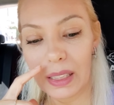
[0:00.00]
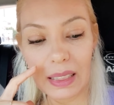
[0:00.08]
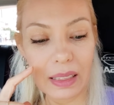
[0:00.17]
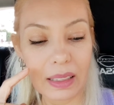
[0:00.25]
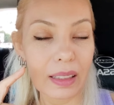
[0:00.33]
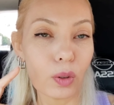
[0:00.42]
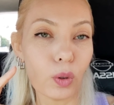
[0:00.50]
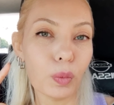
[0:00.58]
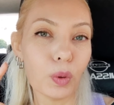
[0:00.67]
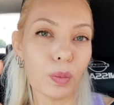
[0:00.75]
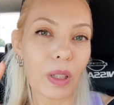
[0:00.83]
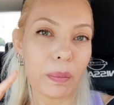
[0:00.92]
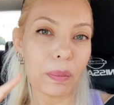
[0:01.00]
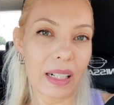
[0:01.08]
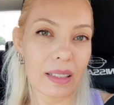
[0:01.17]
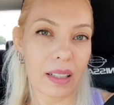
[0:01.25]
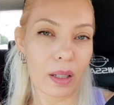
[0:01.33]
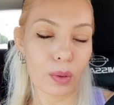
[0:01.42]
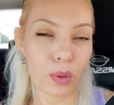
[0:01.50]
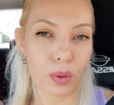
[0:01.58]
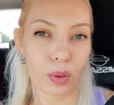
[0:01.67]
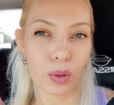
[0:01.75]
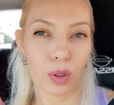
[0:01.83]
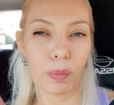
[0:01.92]
hazırlıklar umduğumdan biraz daha uzun
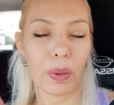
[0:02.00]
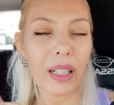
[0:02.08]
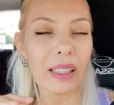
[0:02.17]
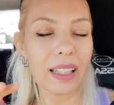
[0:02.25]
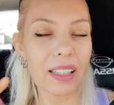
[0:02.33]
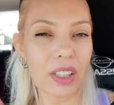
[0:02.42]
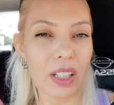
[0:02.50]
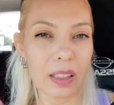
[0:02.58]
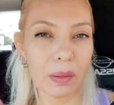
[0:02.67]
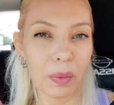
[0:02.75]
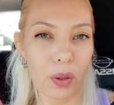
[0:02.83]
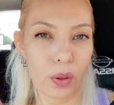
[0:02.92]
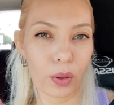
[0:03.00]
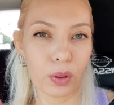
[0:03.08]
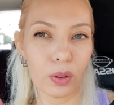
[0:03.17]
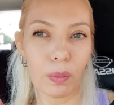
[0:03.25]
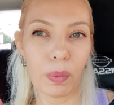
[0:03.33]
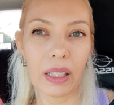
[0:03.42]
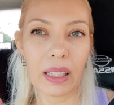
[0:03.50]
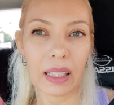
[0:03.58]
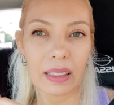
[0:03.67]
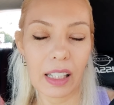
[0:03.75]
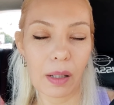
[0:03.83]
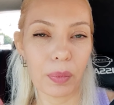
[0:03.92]
sürdü. Pankek hiç aklımda yoktu.
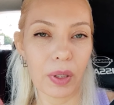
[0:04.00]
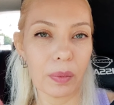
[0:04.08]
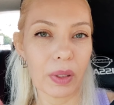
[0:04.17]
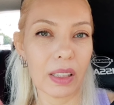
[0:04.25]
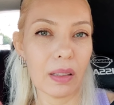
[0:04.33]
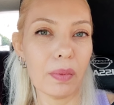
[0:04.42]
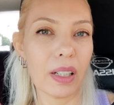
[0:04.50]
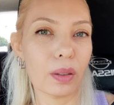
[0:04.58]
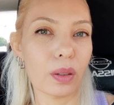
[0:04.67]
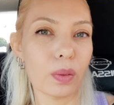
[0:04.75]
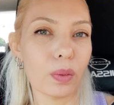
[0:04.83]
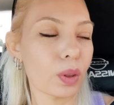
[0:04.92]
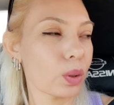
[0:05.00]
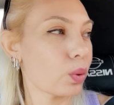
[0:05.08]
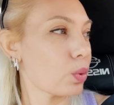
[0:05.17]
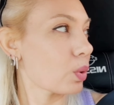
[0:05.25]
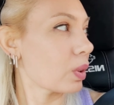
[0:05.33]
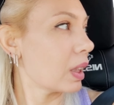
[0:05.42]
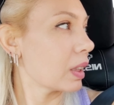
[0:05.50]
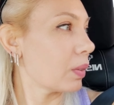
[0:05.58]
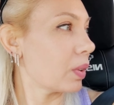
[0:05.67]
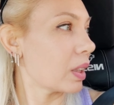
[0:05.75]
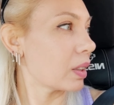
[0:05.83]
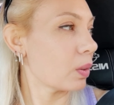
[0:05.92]
Pankek de yapayım dedim. Er, orada çocuklar
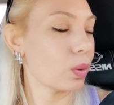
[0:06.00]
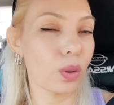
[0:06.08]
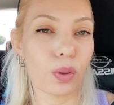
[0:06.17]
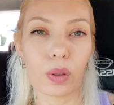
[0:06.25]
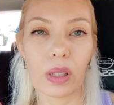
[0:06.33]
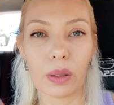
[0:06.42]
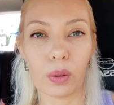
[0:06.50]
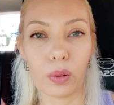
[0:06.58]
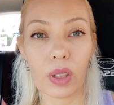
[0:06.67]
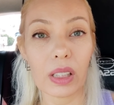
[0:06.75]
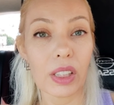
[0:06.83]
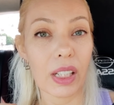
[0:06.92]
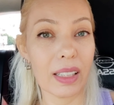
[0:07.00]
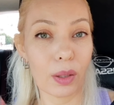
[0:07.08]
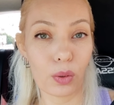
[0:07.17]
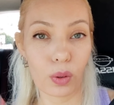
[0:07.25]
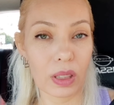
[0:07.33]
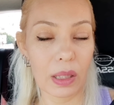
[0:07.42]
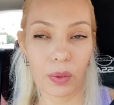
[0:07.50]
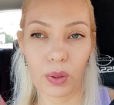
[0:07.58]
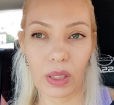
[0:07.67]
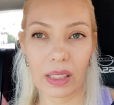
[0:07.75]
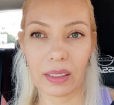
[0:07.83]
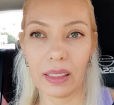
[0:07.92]
da var. Çocuklar da olacak. Ceylin de çok seviyor
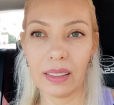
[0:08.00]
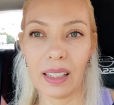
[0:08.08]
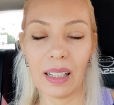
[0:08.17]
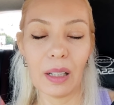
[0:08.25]
zaten.